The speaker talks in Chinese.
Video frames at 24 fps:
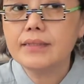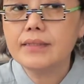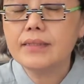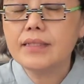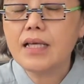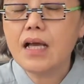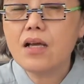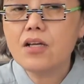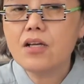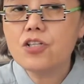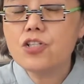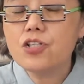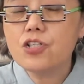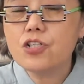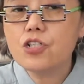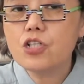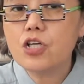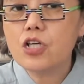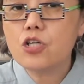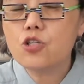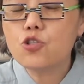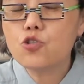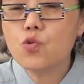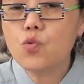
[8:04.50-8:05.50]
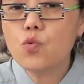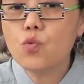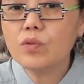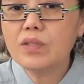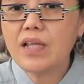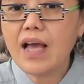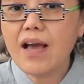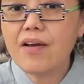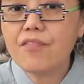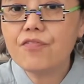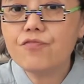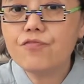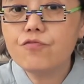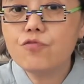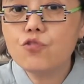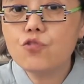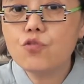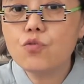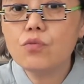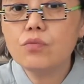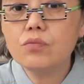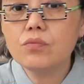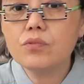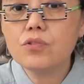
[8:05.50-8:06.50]
当时这个中大附
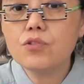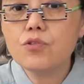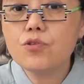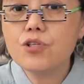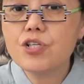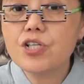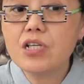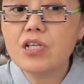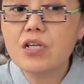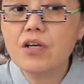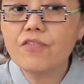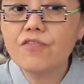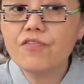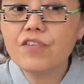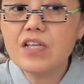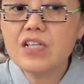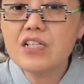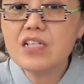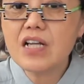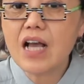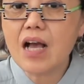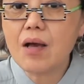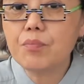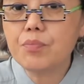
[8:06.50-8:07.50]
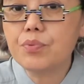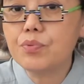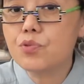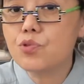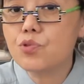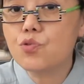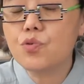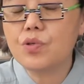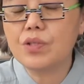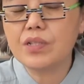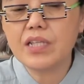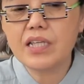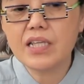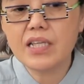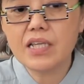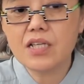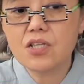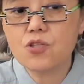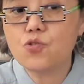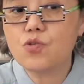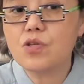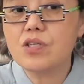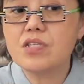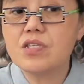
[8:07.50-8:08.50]
中就是个非常不错的一
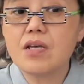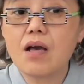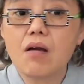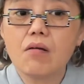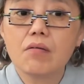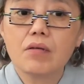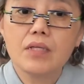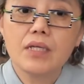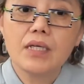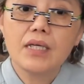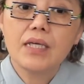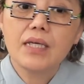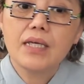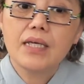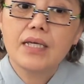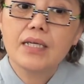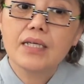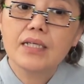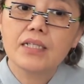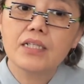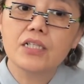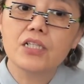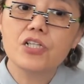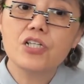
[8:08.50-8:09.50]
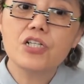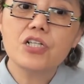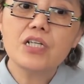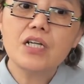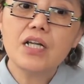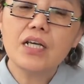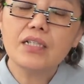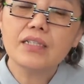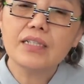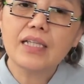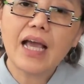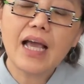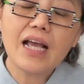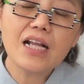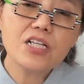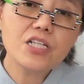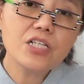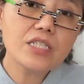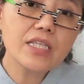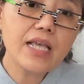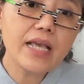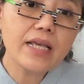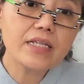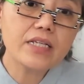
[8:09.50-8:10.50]
个学校。可是呢，他
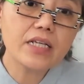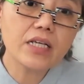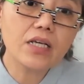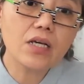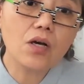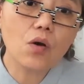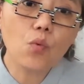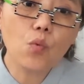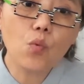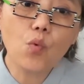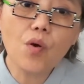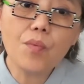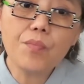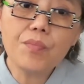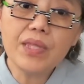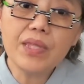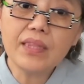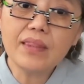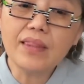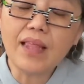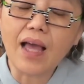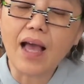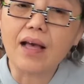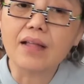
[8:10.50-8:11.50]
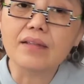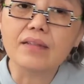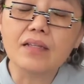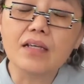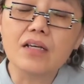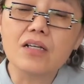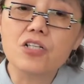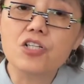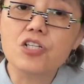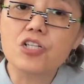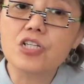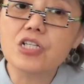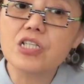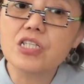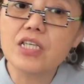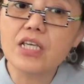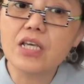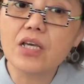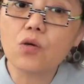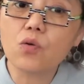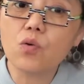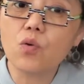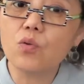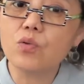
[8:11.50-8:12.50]
是在这个国民党的直
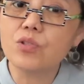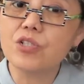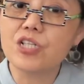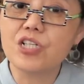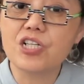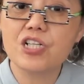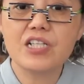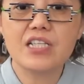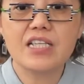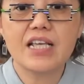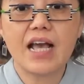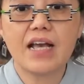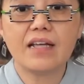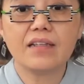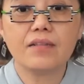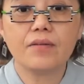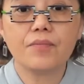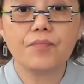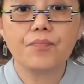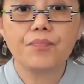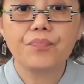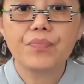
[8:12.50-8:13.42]
接控制之下的。